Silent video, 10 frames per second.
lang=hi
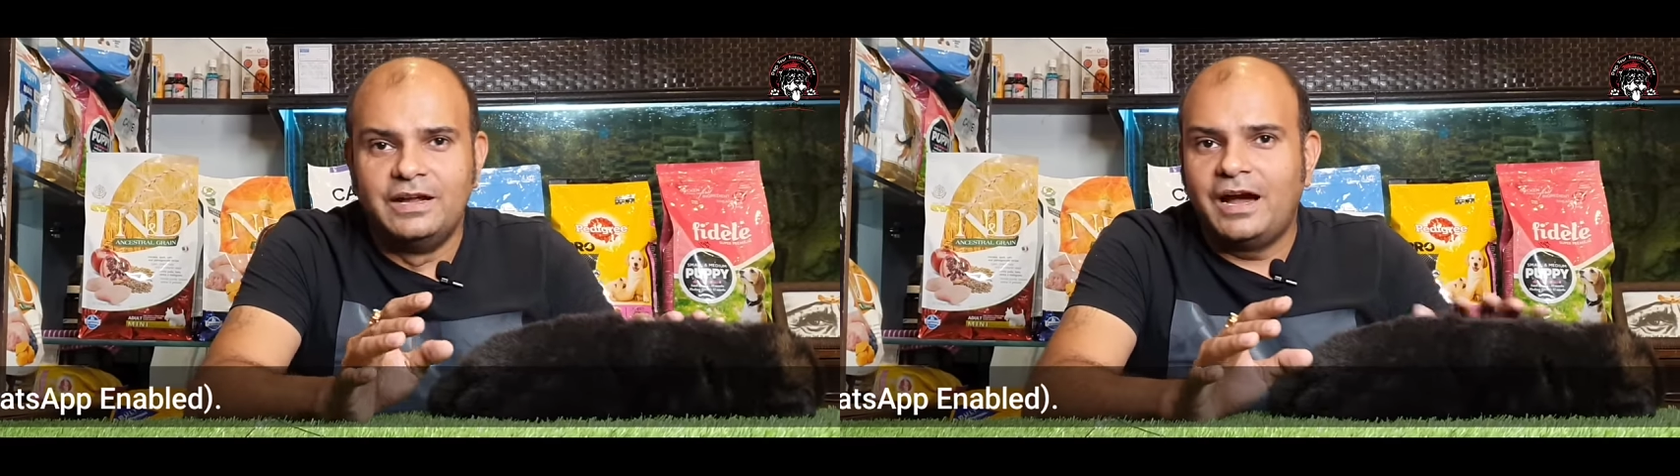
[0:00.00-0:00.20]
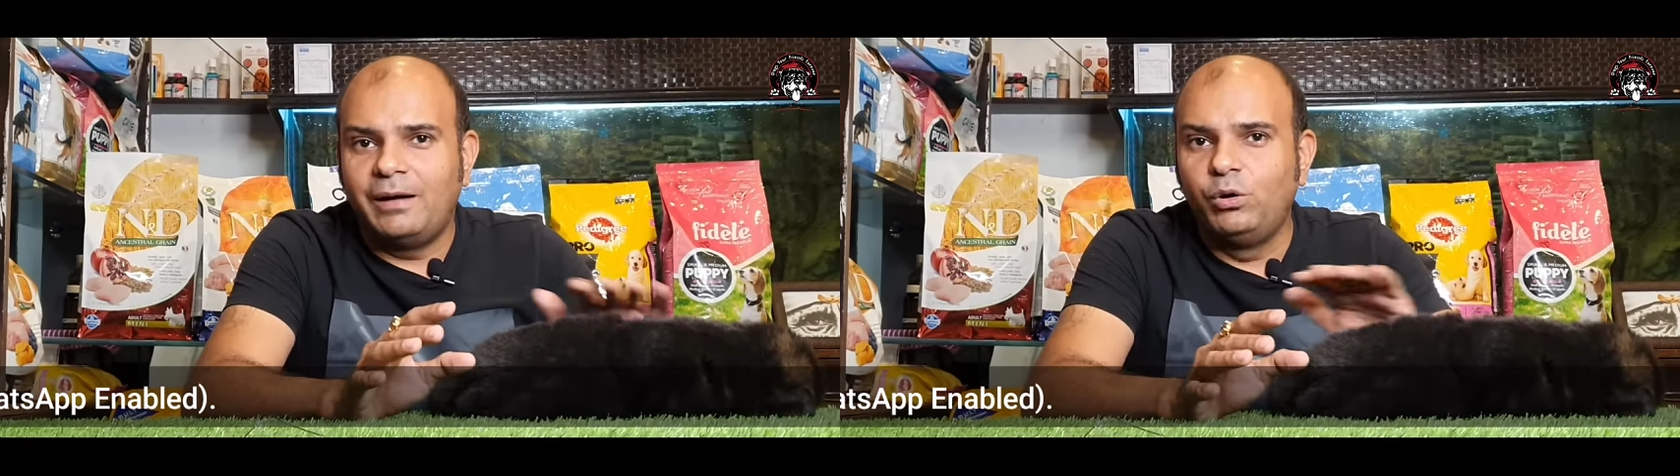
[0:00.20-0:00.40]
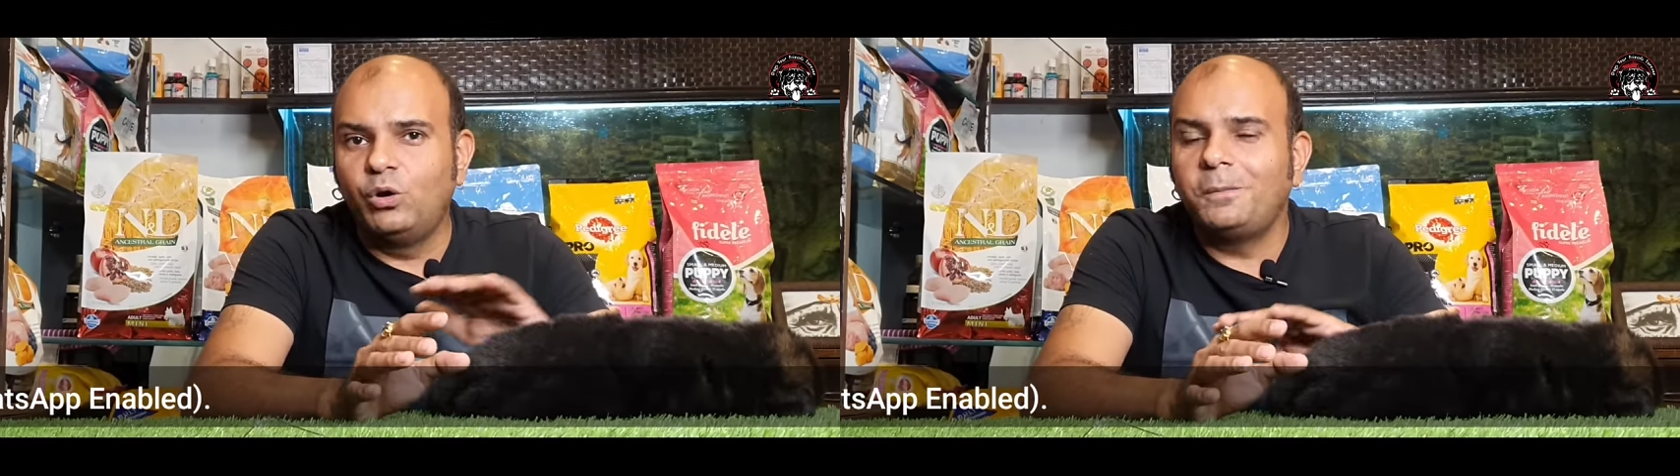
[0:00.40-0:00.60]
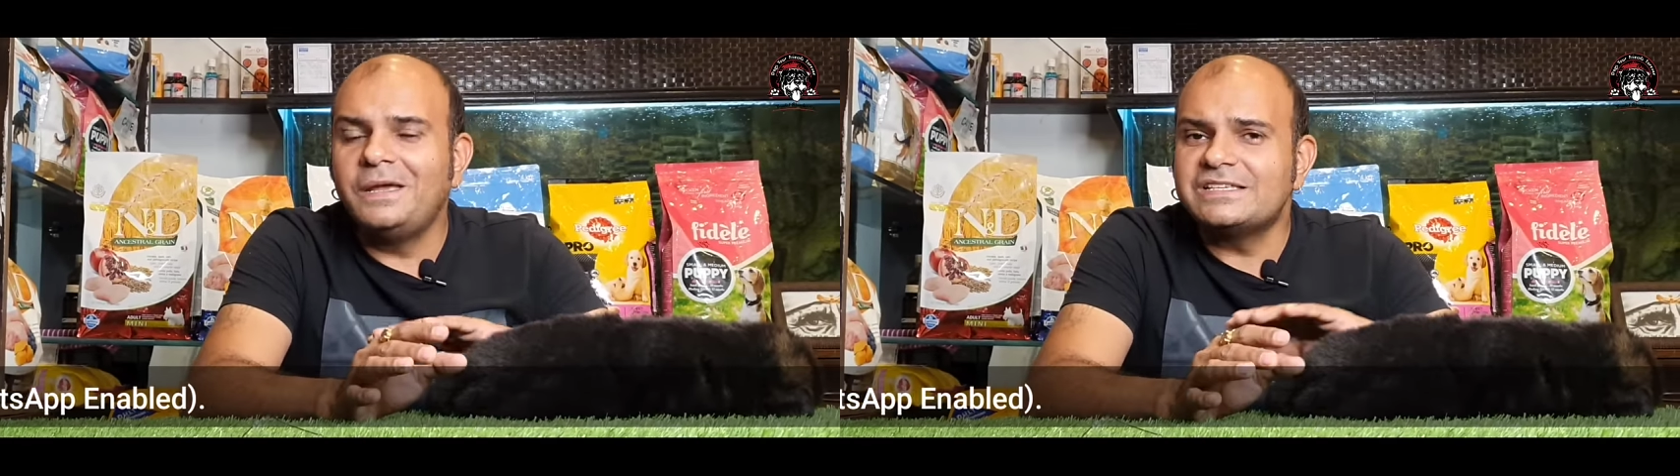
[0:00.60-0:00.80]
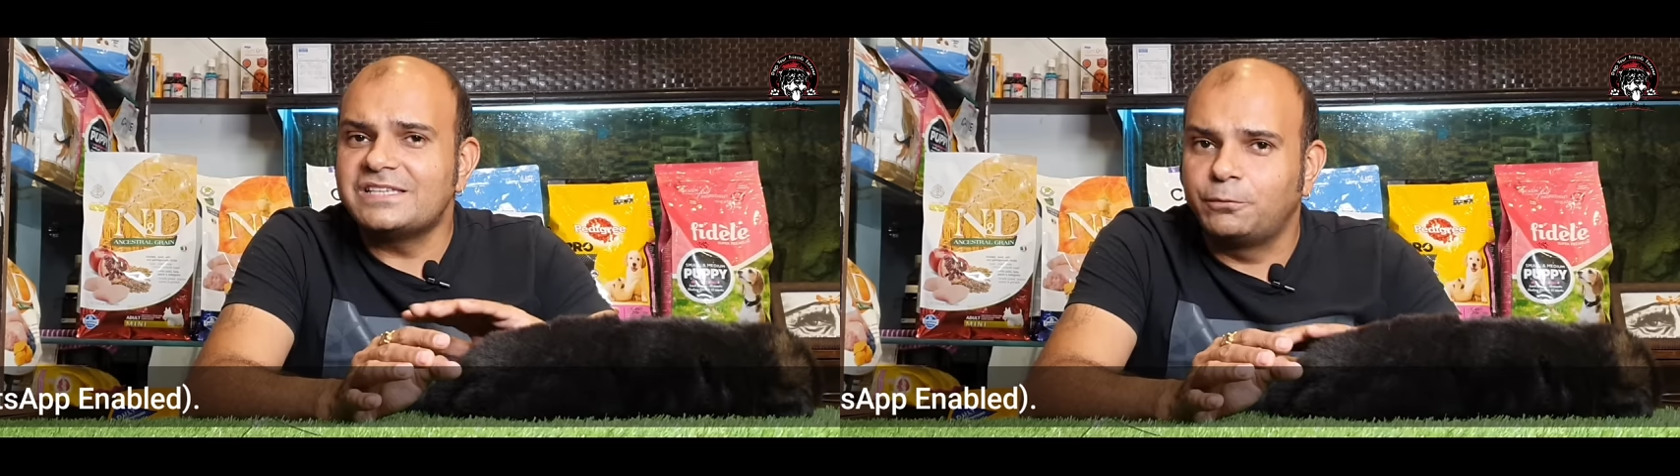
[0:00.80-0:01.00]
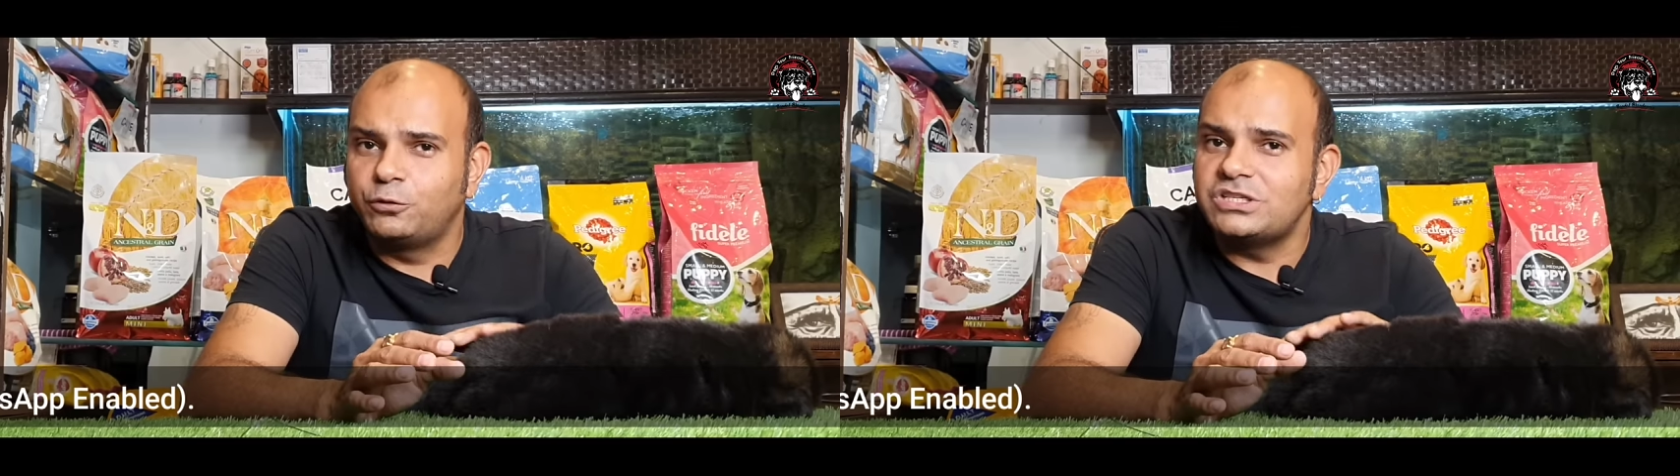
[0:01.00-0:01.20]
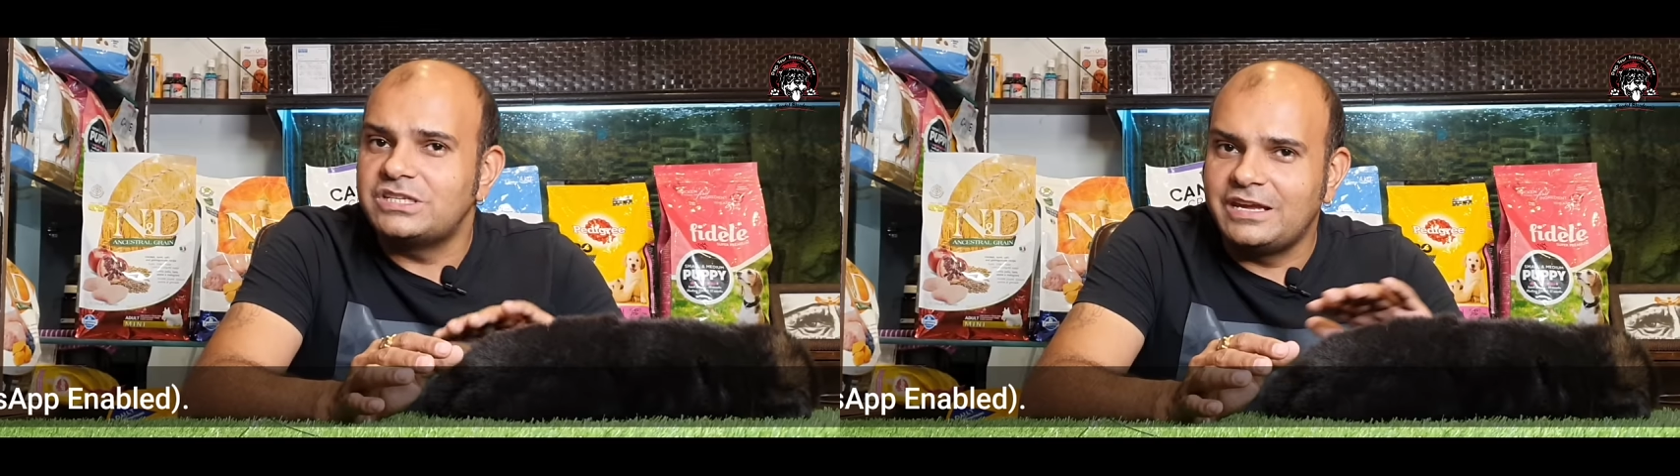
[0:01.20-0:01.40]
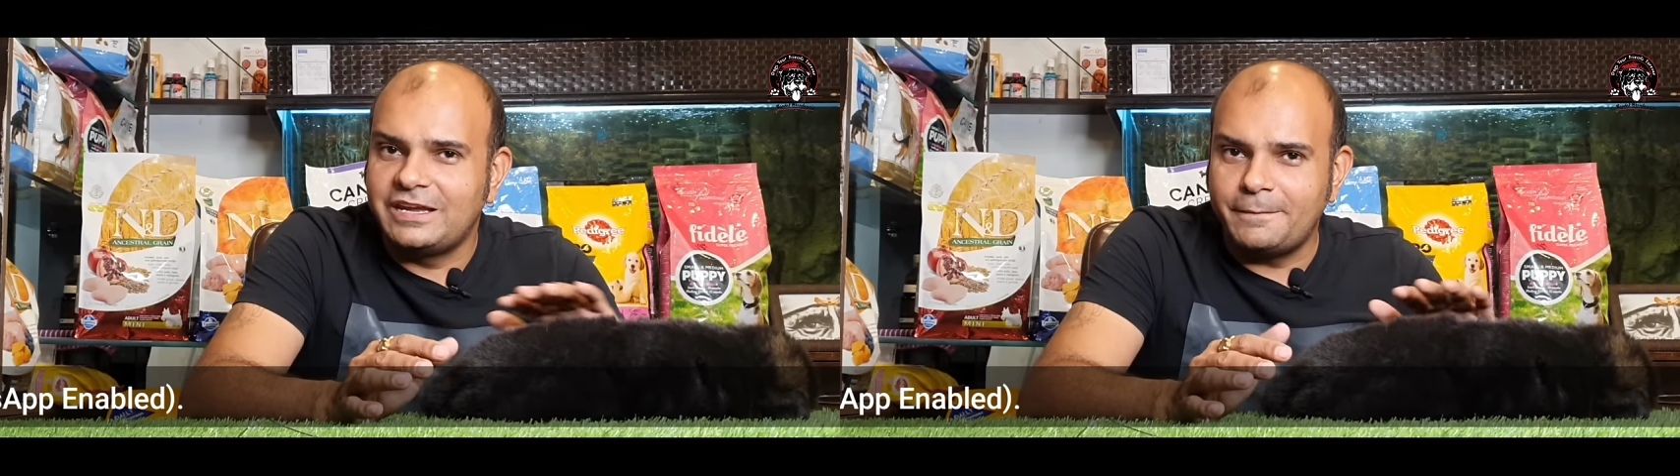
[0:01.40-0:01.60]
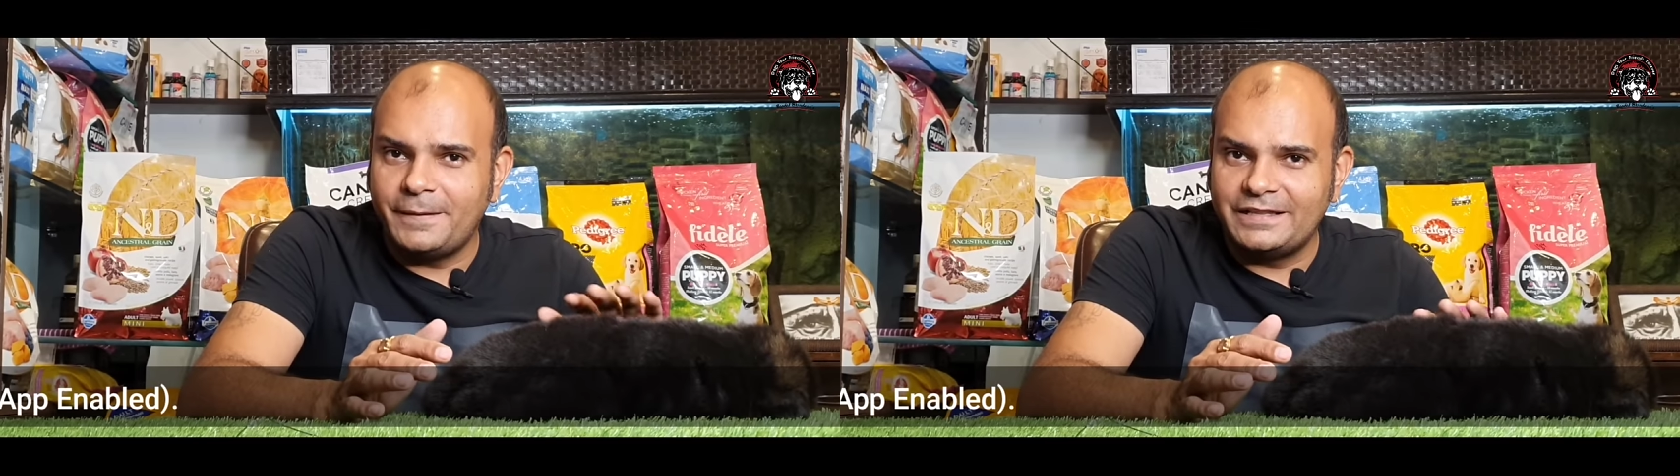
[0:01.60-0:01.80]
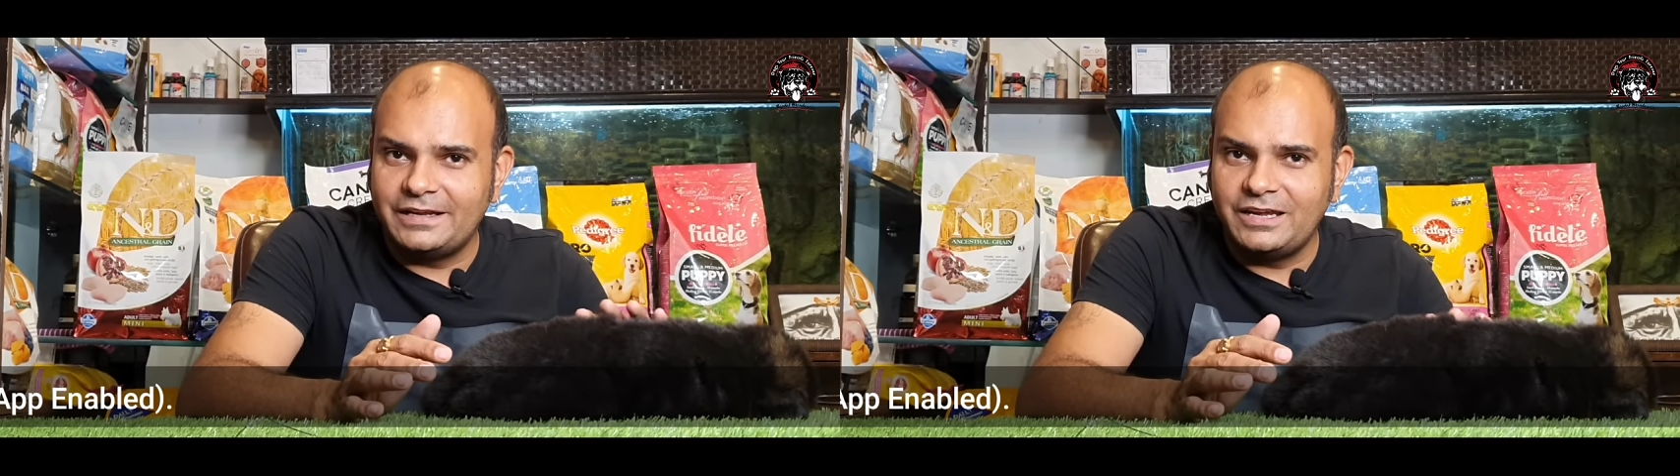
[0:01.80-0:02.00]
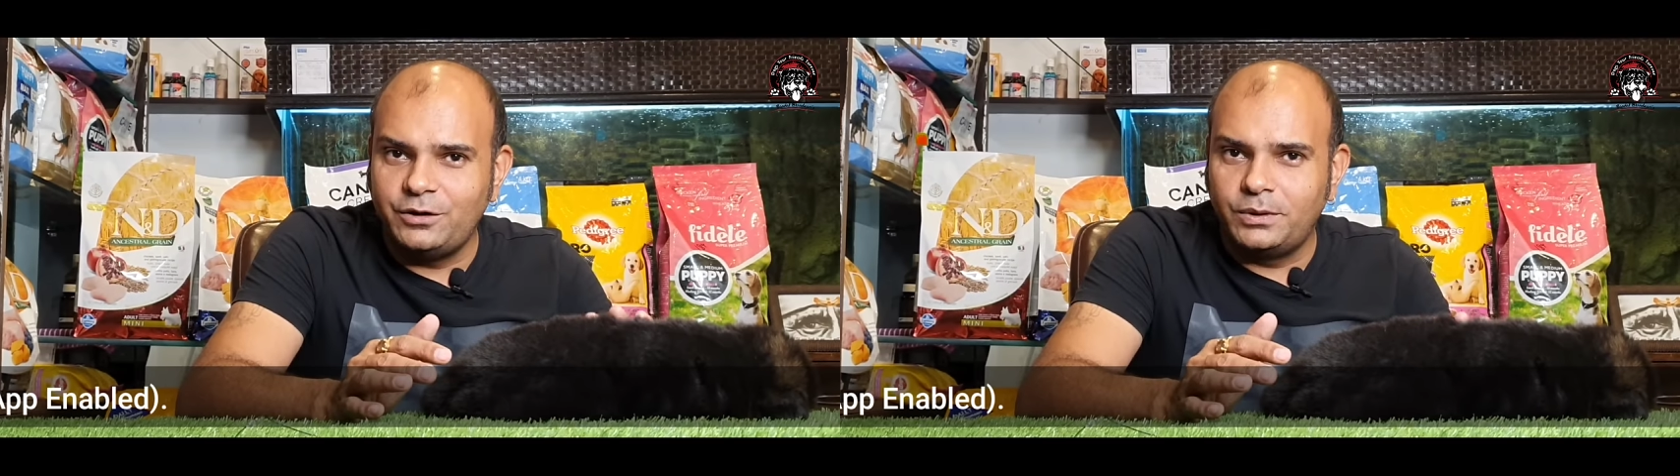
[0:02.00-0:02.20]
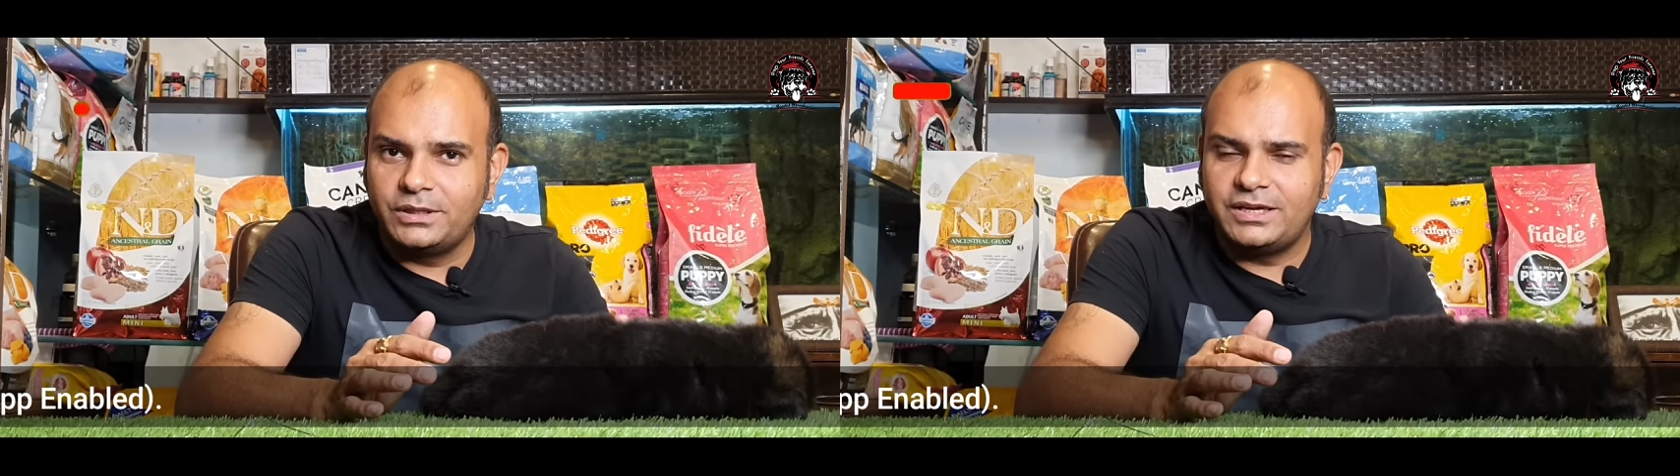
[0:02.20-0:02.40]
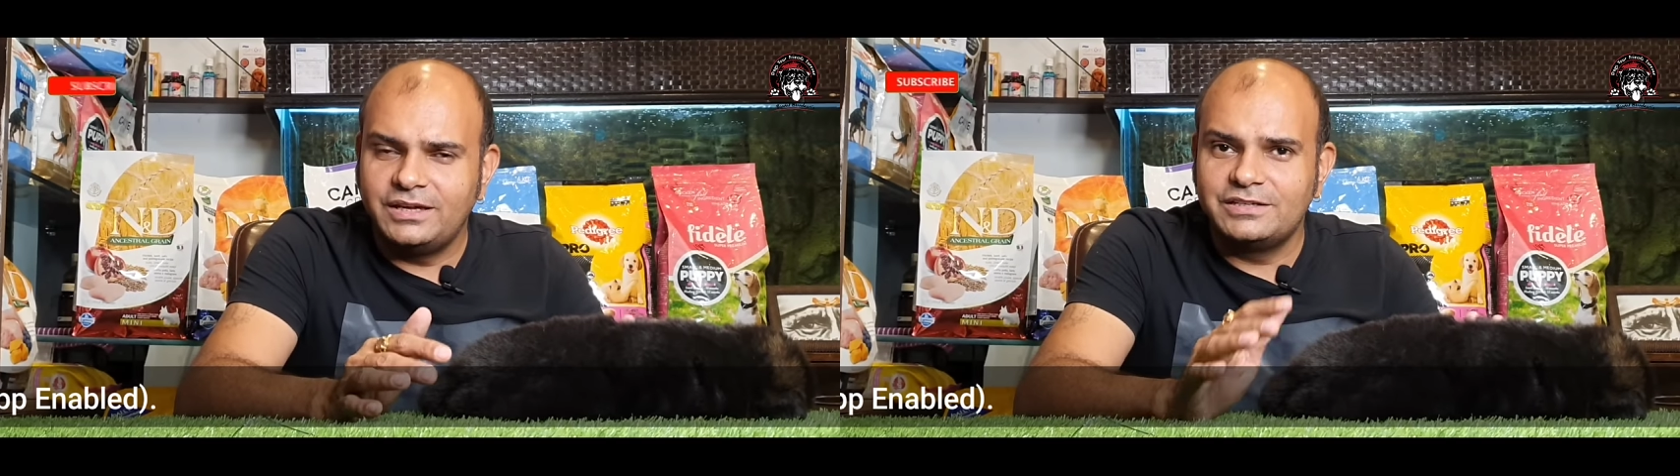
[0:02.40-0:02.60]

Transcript: हम लोग भी सब कुछ सीख के पैदा नहीं हुए थे